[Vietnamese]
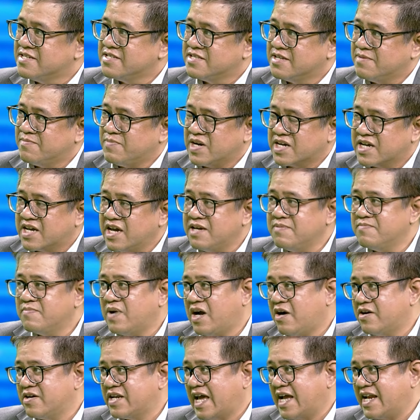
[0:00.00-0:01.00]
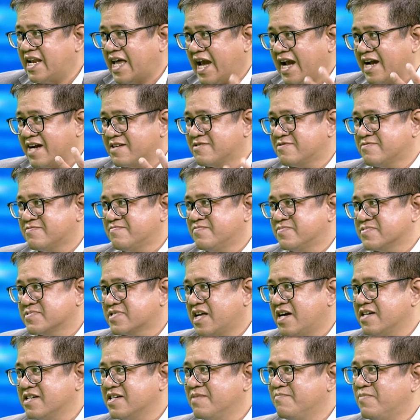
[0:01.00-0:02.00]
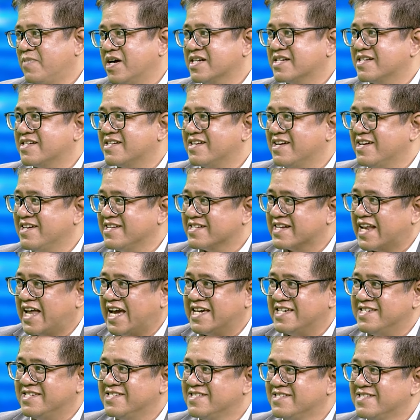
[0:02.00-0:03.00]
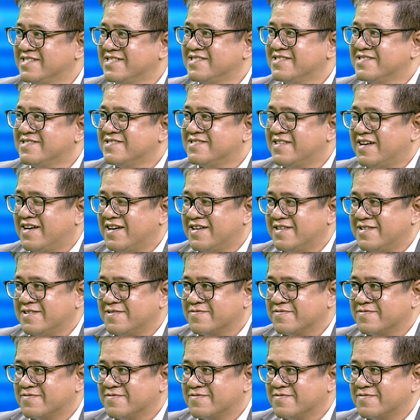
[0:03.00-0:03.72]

nhưng mà khi mà họ đã đạt tới cái mức hiện nay à,